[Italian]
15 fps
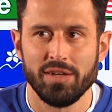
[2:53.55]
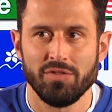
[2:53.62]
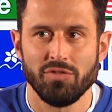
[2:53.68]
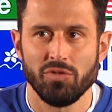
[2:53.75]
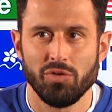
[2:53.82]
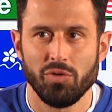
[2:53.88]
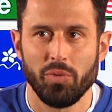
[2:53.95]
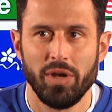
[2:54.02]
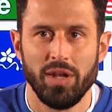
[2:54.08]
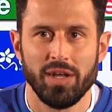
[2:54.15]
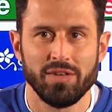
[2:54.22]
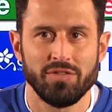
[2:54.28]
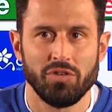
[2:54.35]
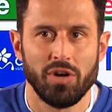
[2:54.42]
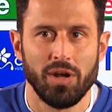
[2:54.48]
che sono quelle
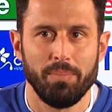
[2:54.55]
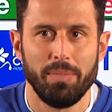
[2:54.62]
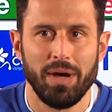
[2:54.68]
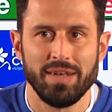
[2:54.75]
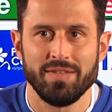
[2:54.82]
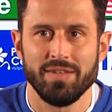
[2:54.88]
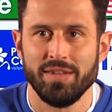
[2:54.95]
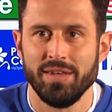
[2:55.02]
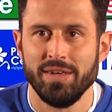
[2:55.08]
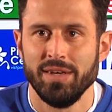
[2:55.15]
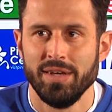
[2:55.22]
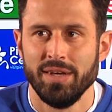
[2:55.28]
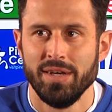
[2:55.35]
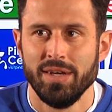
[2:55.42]
che sono la base di,